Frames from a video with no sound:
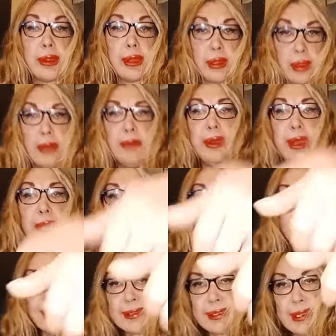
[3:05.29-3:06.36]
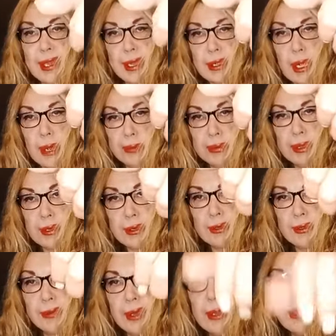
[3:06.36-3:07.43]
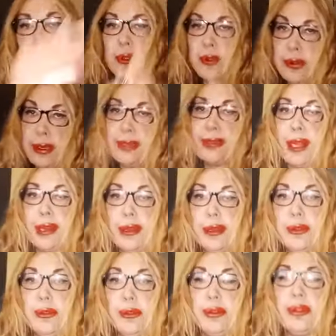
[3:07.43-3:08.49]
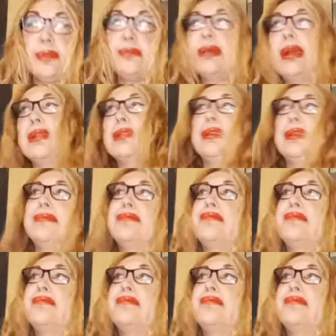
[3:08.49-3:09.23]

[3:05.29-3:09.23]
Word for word: Değil mi? Aslan kaplan e, valla öyle zannediyordum ben de.